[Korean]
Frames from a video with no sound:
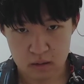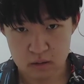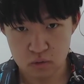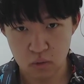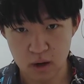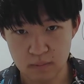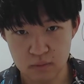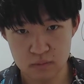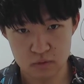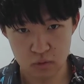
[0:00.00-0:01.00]
그 조각
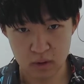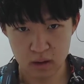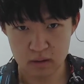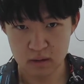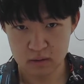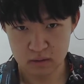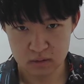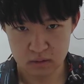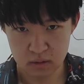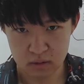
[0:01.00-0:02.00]
조각을
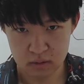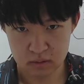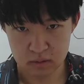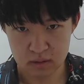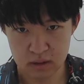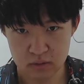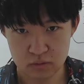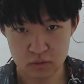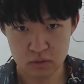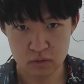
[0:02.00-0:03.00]
했던 그런
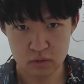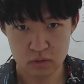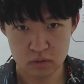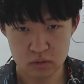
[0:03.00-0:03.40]
예술